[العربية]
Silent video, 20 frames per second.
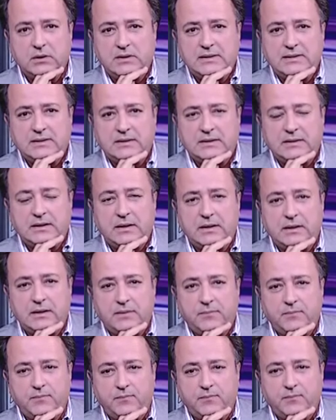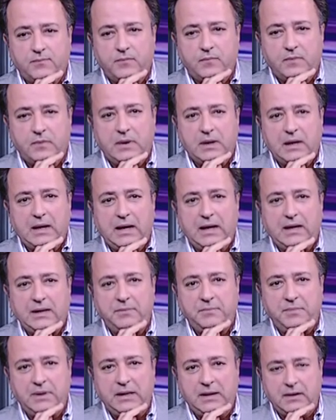آه، اهلا وسهلا بيك يا استاذ احمد
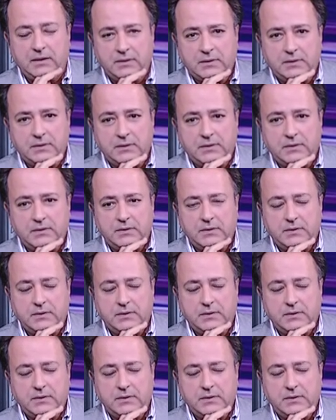اهلا آه، بيك هو